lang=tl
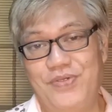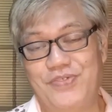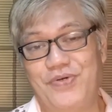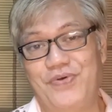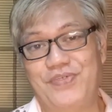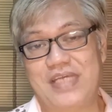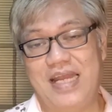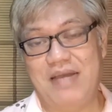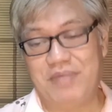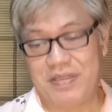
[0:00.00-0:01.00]
So,
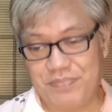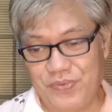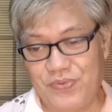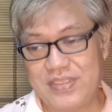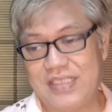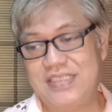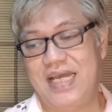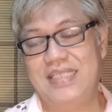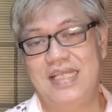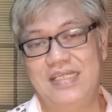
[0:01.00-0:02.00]
salamat po sa
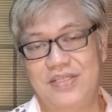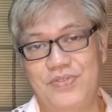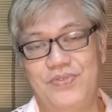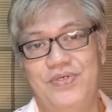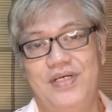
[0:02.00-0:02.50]
channel na to.